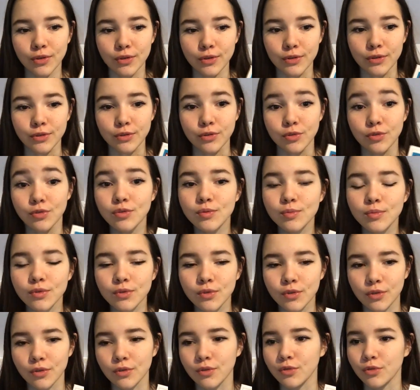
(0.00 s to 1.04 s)
Euh, tout le
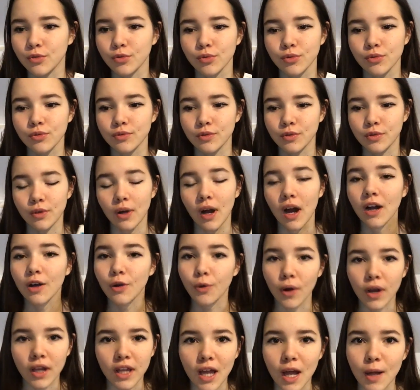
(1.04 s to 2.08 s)
monde le trouve euh,
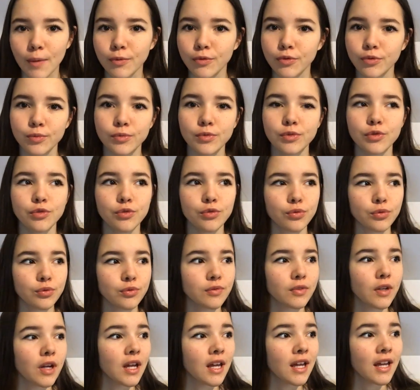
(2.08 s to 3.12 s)
incroyable, tout le monde le
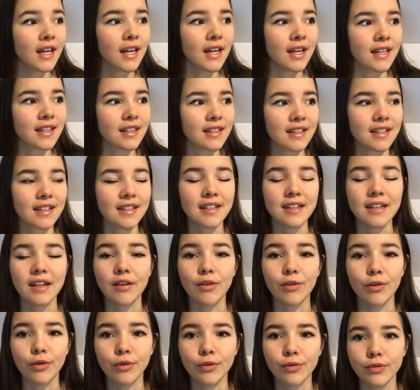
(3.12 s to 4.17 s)
trouve très...